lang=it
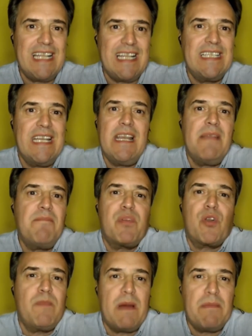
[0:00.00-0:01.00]
Ha delle
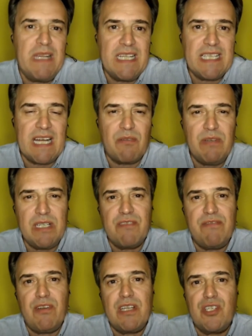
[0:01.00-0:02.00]
probabilità, quindi
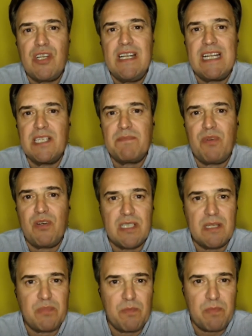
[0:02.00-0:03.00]
ci fornisce la
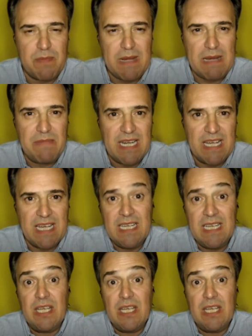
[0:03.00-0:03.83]
risposta più probabile.